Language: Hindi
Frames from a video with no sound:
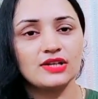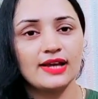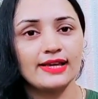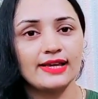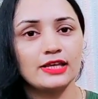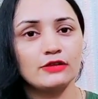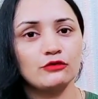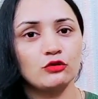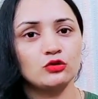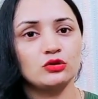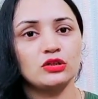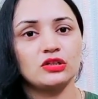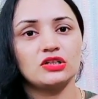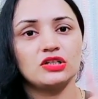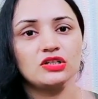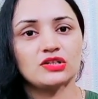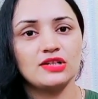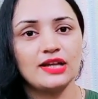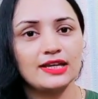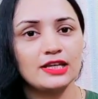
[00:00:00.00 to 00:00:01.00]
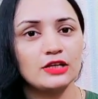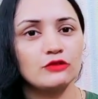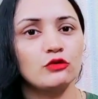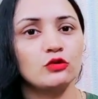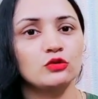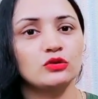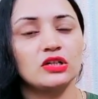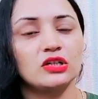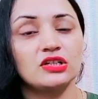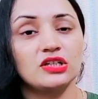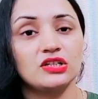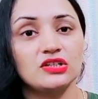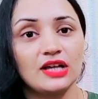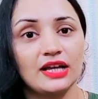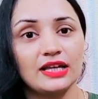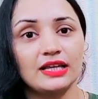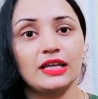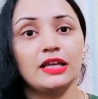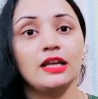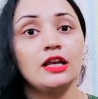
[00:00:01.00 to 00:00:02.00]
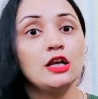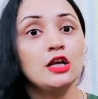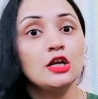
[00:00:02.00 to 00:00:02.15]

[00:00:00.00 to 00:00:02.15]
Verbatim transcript: जाएगी वो उतरती जाएगी वो उतरती जाएगी